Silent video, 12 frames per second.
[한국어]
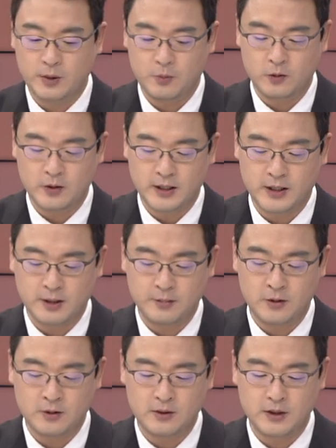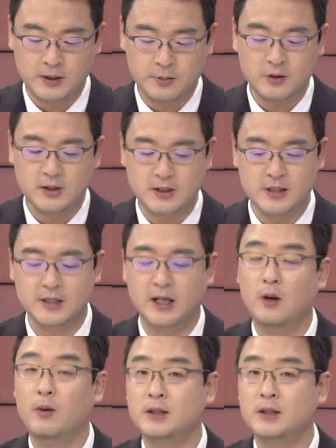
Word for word: 회복을 한다면 이번이 진짜